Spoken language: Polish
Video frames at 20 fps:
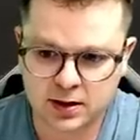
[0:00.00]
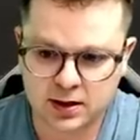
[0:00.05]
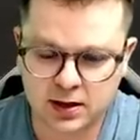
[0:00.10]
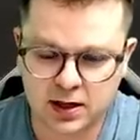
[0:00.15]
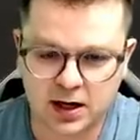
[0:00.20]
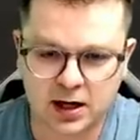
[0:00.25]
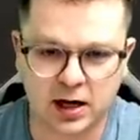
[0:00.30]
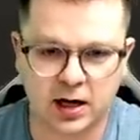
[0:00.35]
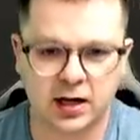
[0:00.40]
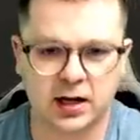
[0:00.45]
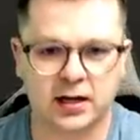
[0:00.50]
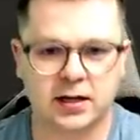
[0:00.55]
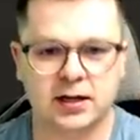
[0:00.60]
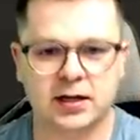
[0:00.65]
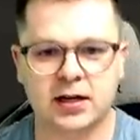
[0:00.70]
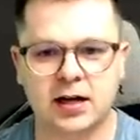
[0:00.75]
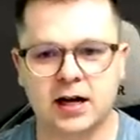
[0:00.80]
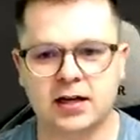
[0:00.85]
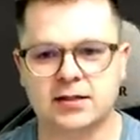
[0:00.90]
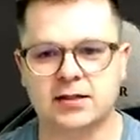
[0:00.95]
Ale
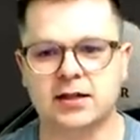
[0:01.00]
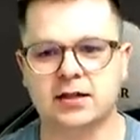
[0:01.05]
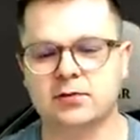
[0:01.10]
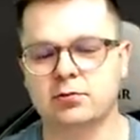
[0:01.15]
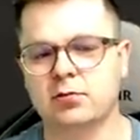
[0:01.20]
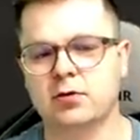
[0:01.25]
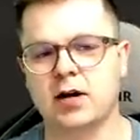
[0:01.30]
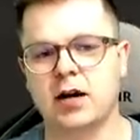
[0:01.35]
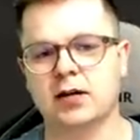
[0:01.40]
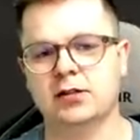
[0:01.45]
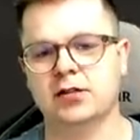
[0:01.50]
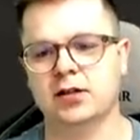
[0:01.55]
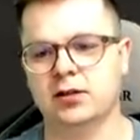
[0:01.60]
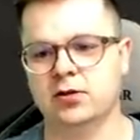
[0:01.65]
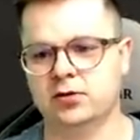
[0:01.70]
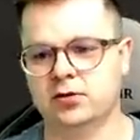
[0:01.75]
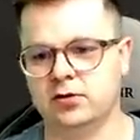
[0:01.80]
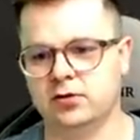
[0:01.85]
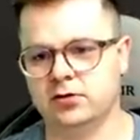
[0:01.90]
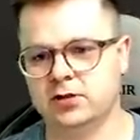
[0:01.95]
jazda, słuchajcie,
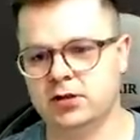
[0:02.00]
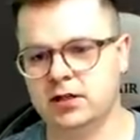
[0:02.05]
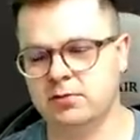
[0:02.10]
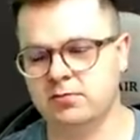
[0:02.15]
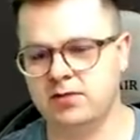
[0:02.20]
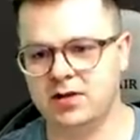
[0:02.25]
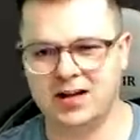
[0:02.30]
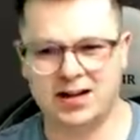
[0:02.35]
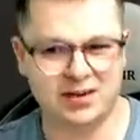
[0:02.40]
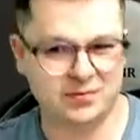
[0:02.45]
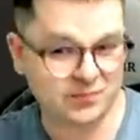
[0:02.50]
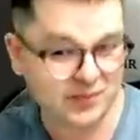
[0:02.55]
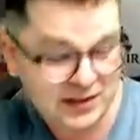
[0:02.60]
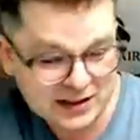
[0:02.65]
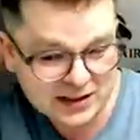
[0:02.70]
no to chyba,